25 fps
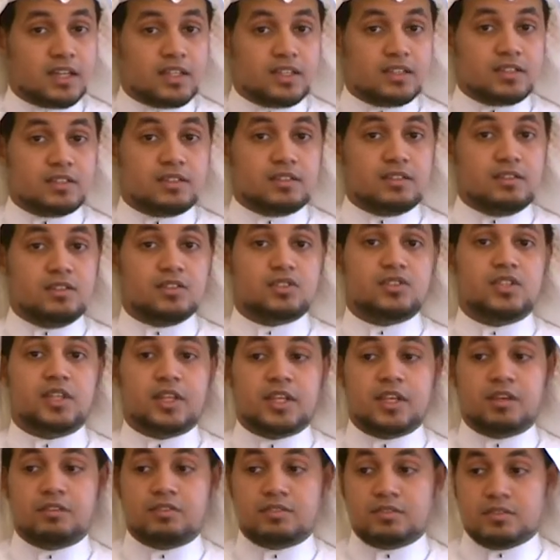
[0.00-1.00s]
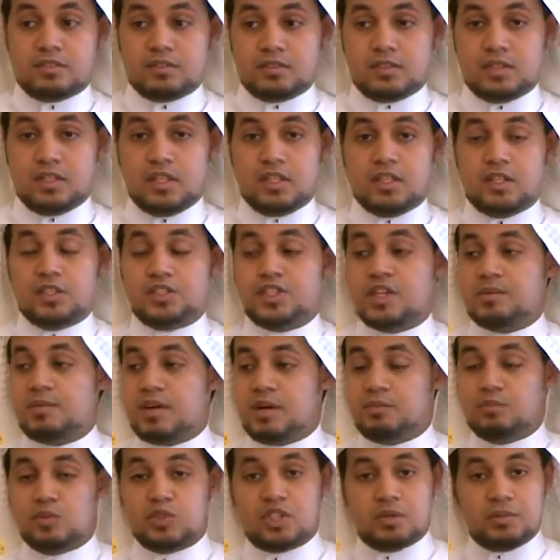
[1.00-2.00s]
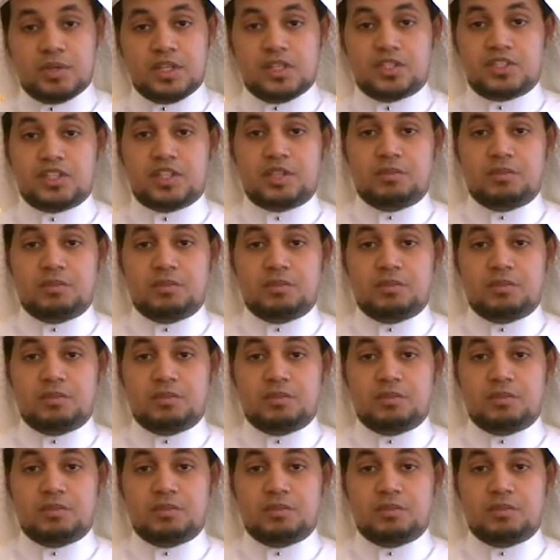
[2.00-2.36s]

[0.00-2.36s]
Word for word: اليوم راح نستضيف مجموعة من